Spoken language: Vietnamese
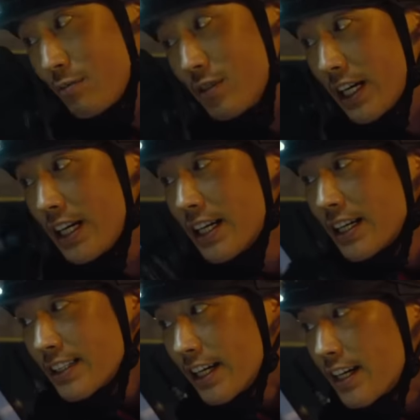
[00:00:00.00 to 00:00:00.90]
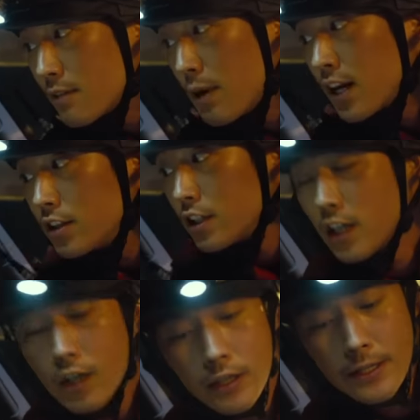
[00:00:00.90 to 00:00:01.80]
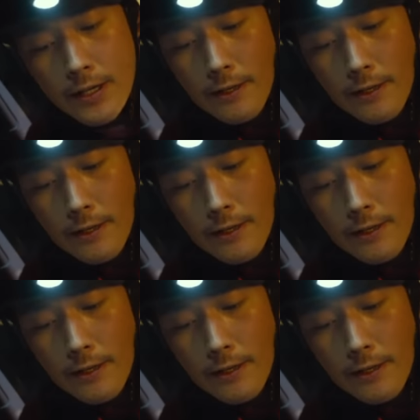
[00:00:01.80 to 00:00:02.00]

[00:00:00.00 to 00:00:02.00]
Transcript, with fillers: Đây là Kim In Hee, chị Kim,